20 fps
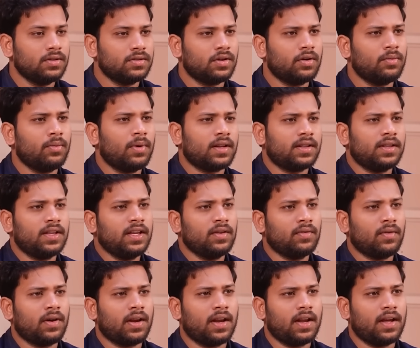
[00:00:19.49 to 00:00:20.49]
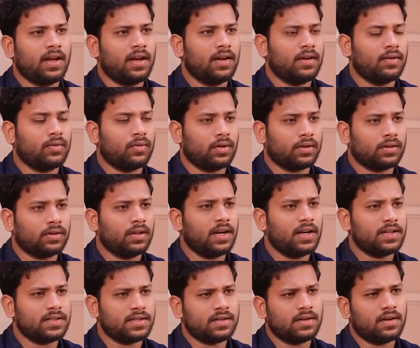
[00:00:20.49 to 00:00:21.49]
సో మరి దీనివల్ల కొత్త
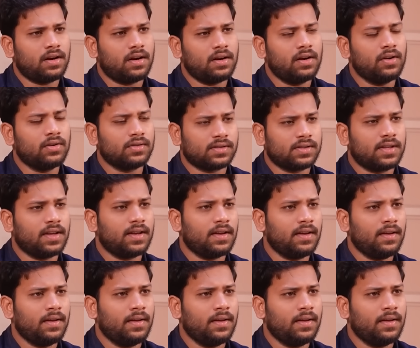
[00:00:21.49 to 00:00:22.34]
రేషన్ కార్డులు వస్తే